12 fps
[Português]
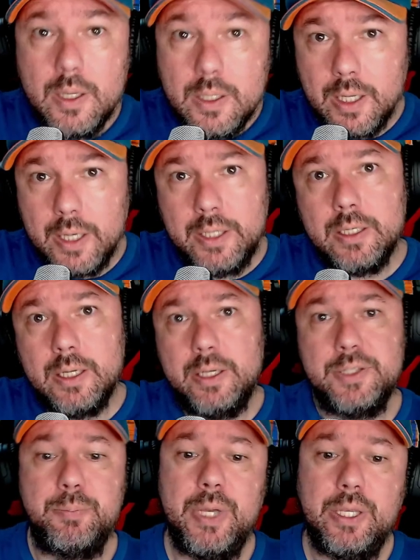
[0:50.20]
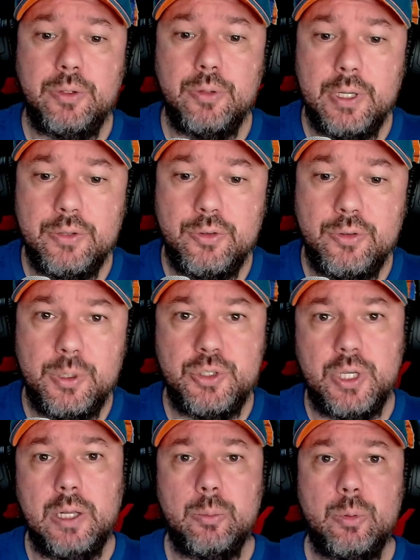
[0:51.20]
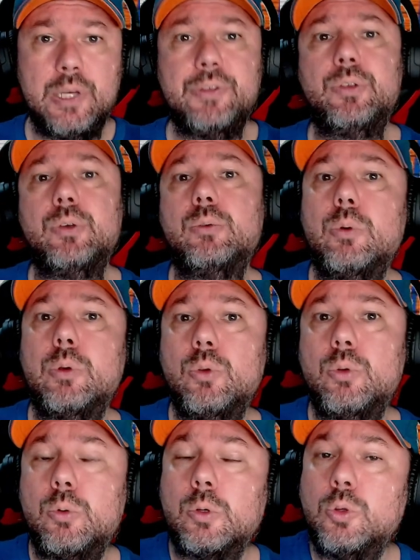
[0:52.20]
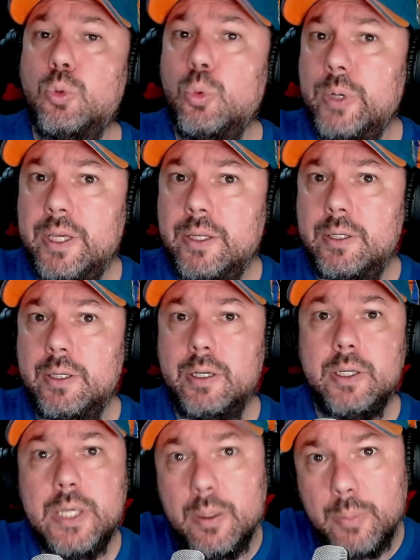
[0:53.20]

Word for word: E ainda a respeito, né, sobre Jalen Brunson, no Twitter, Ian